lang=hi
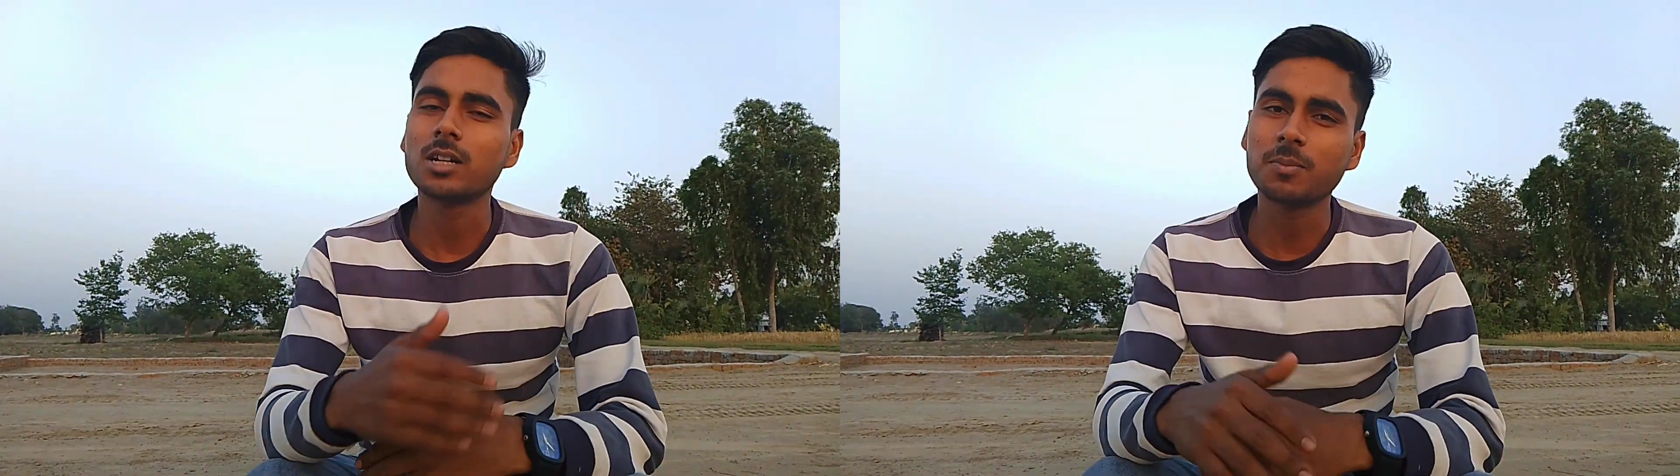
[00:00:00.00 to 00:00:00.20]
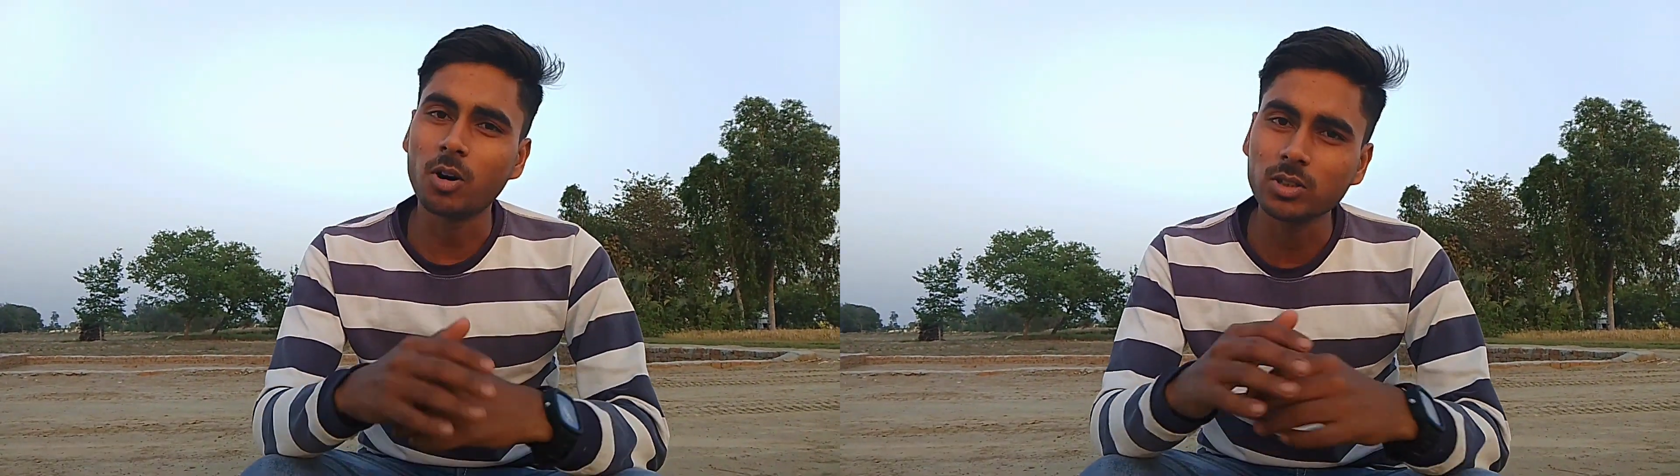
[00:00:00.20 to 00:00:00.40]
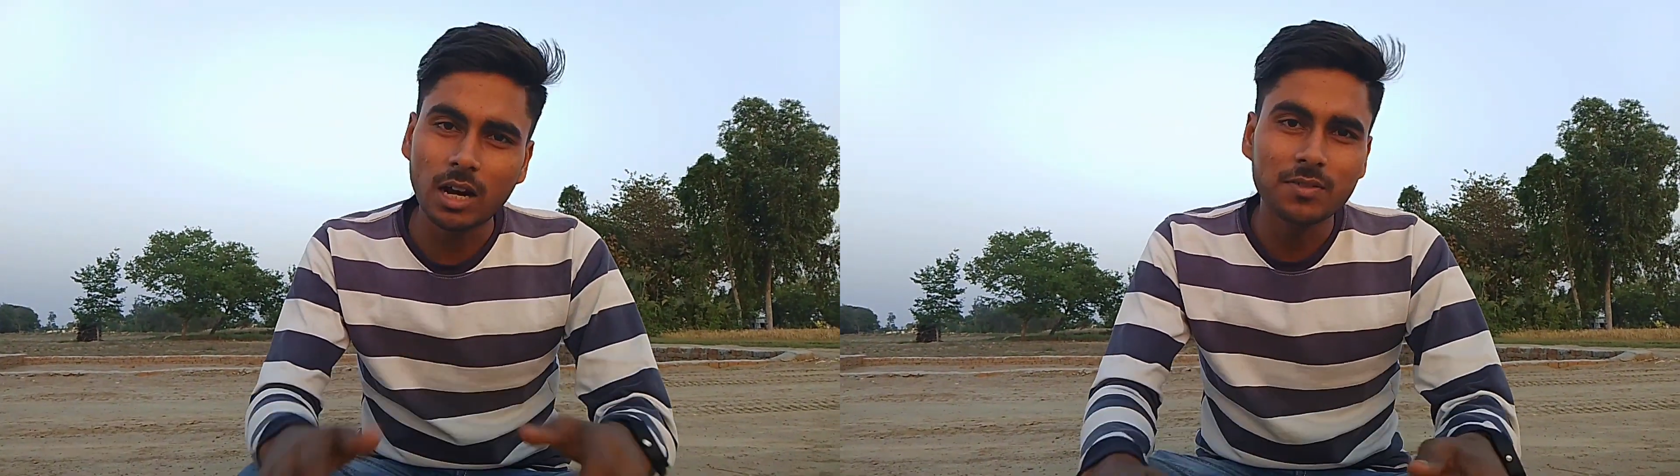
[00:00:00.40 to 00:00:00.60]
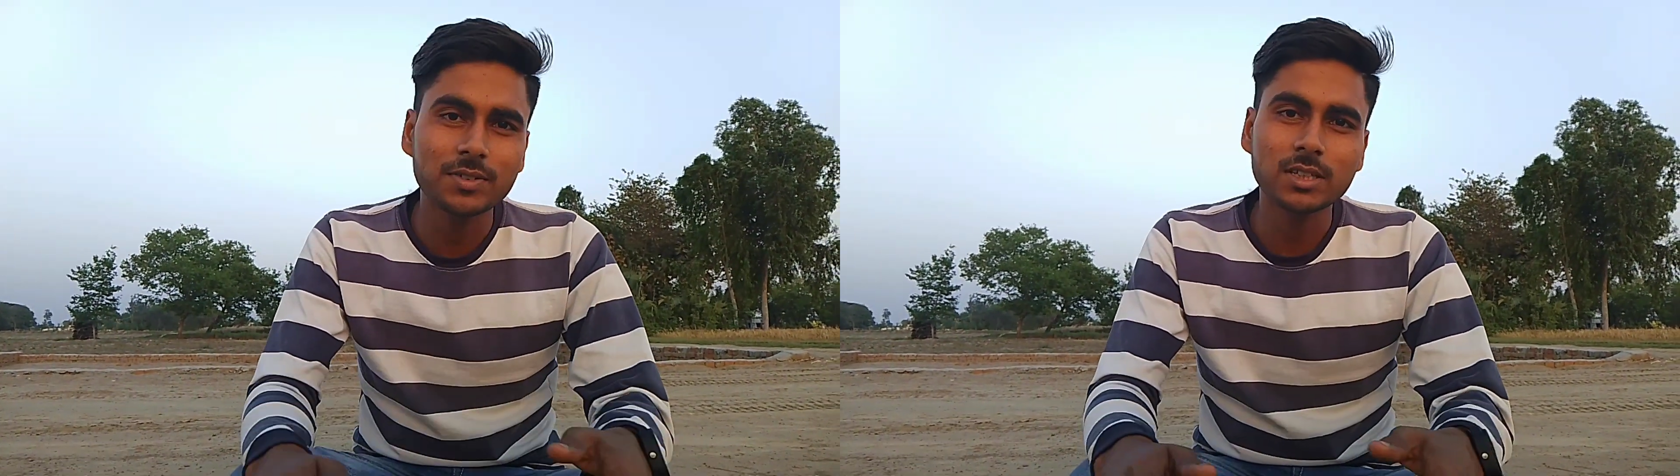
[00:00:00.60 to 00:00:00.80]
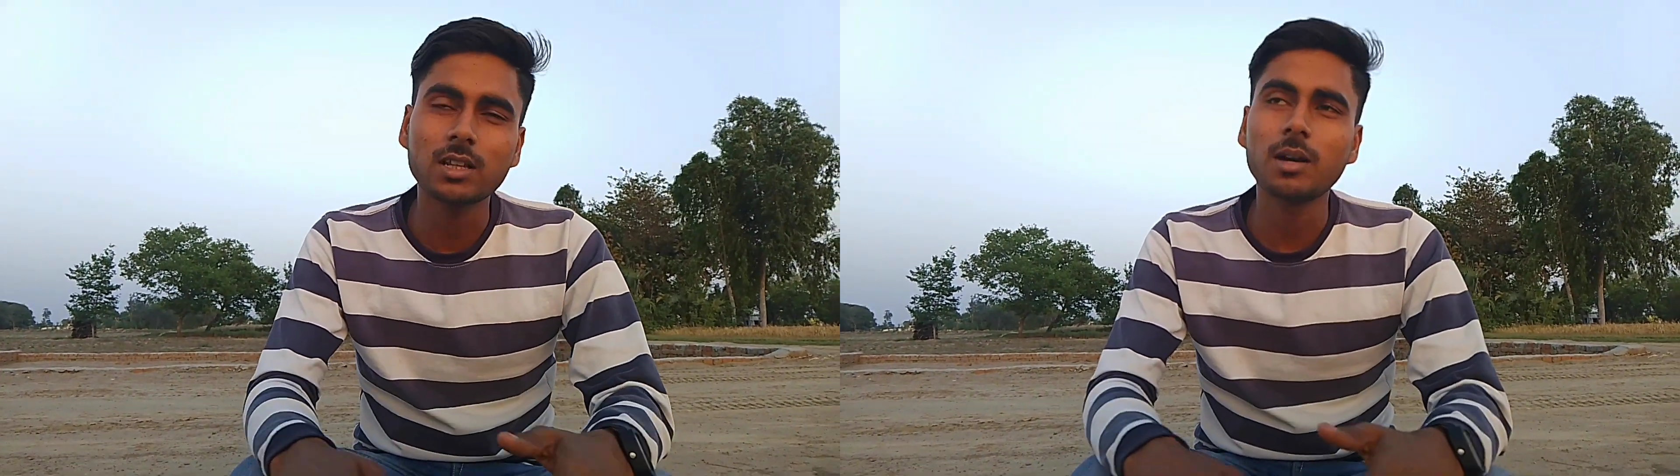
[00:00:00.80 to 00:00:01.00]
स्टेट बहुत
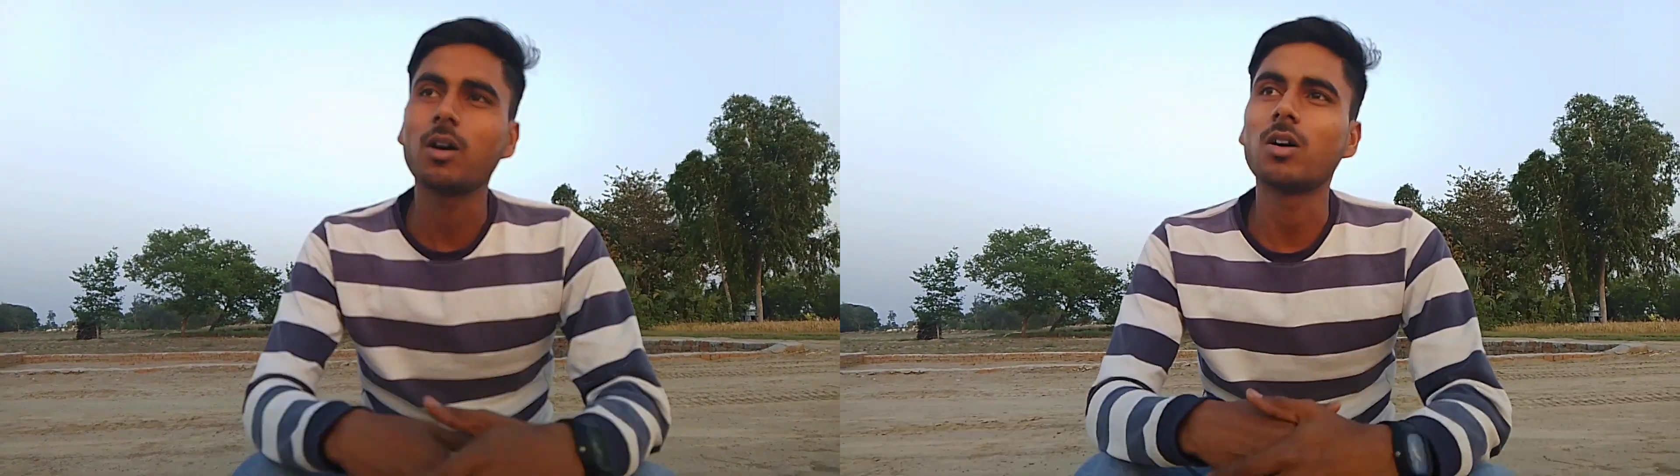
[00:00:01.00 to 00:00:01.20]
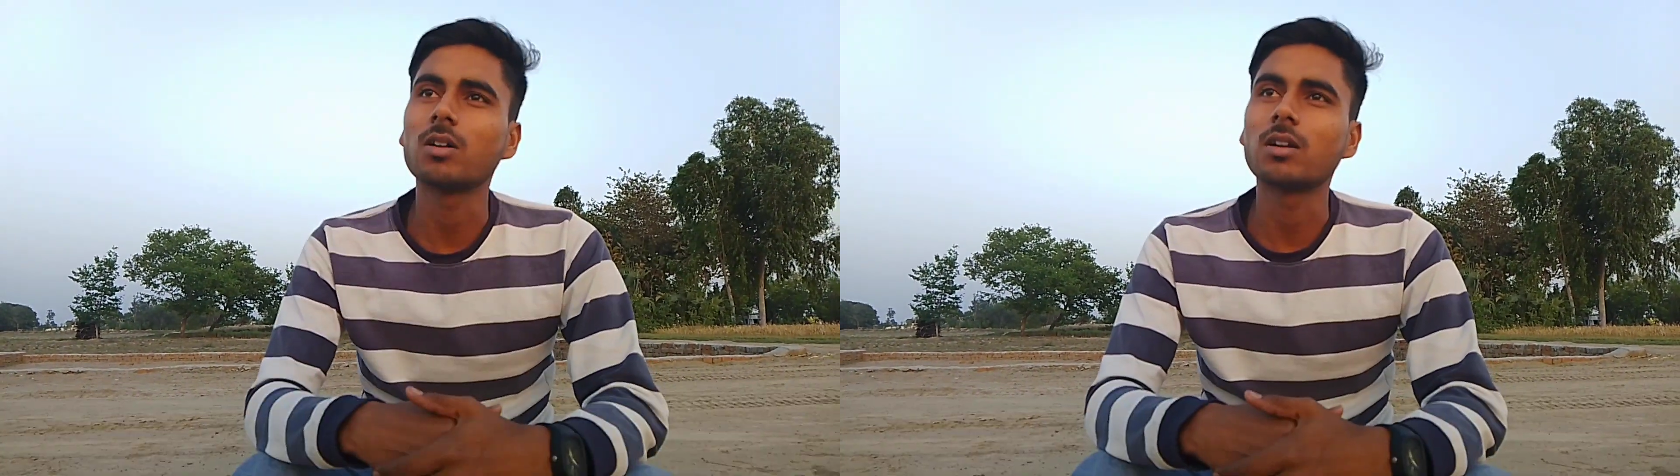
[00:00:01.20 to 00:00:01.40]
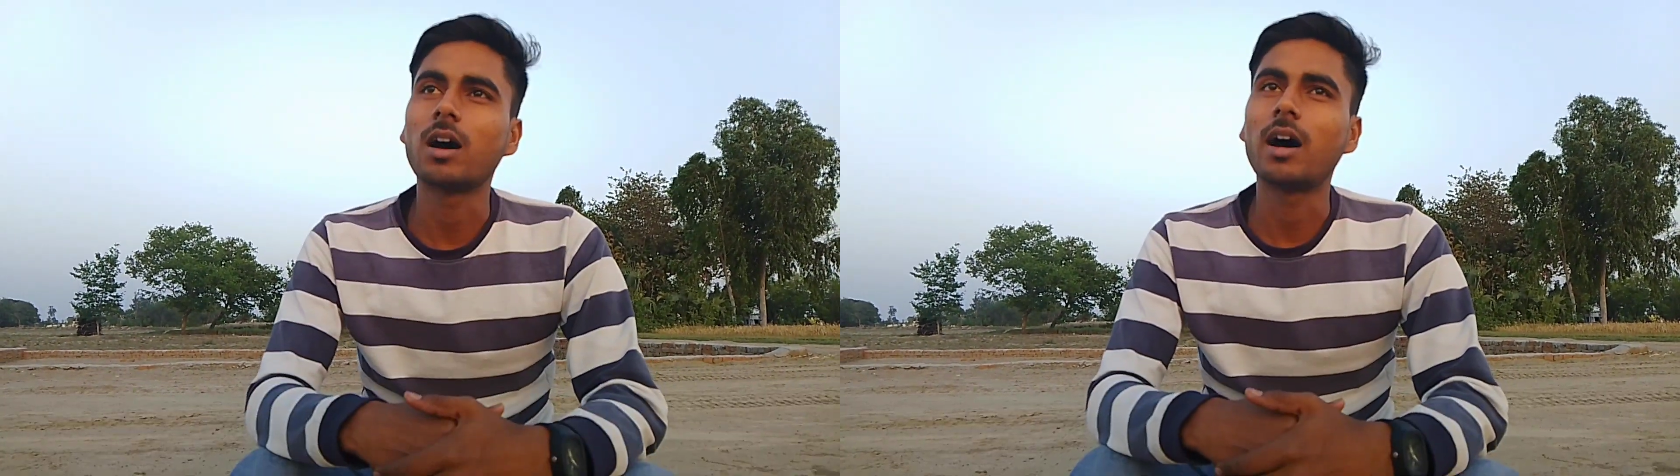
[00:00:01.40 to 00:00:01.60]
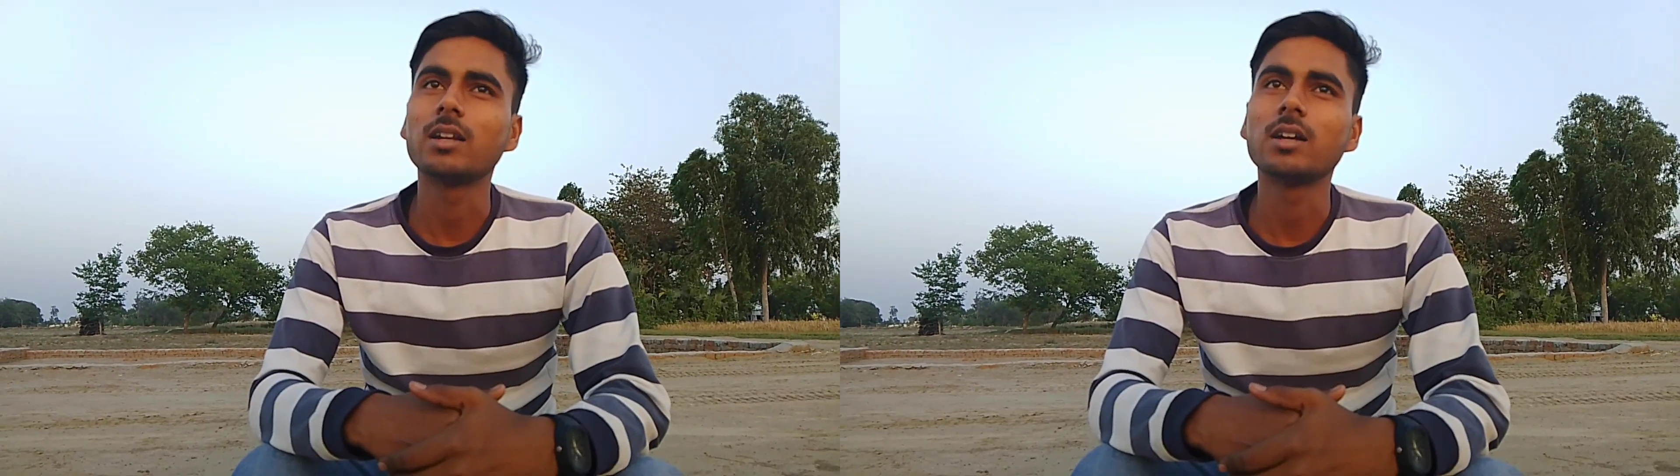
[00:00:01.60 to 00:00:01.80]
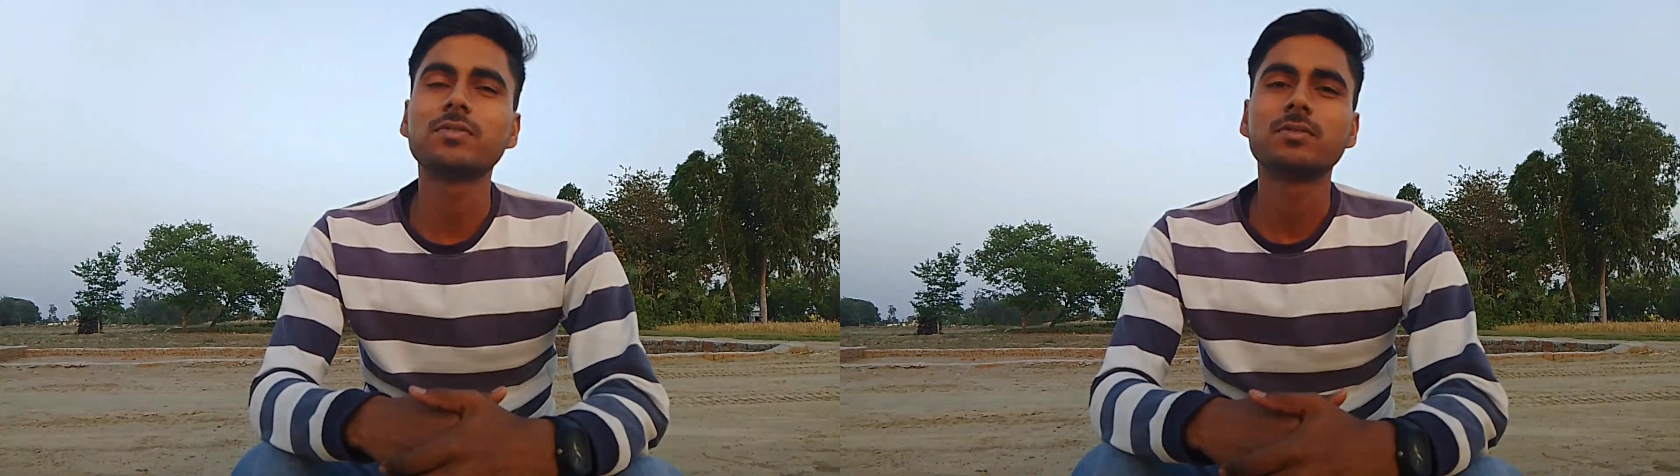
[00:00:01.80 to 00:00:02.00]
काफ़ी पसंद है और
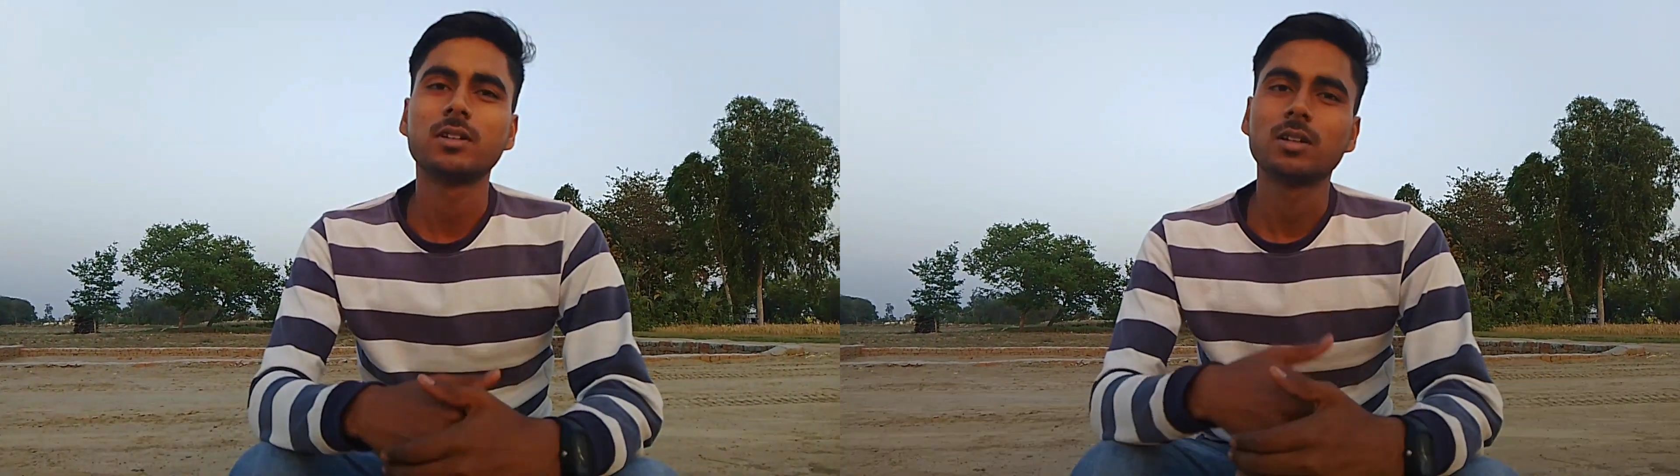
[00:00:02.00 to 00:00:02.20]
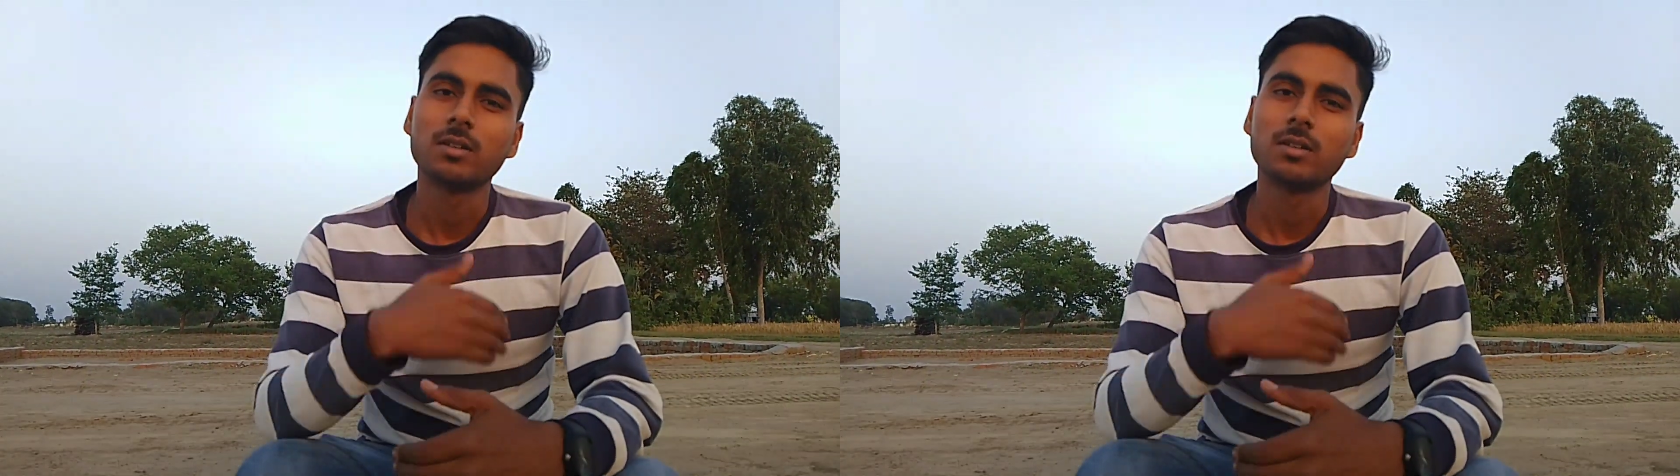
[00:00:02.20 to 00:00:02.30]
आई लव